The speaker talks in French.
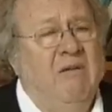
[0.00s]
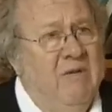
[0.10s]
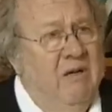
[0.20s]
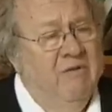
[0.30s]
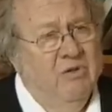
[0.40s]

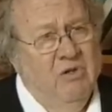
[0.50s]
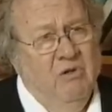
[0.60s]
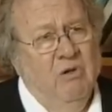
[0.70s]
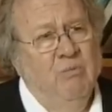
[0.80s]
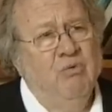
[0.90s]
les forces de
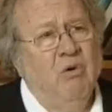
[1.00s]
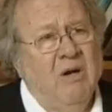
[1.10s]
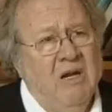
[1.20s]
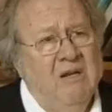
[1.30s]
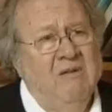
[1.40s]
l'ordre pour
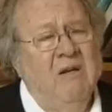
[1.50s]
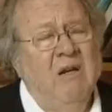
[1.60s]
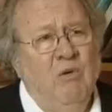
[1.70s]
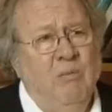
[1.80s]
réintégrer le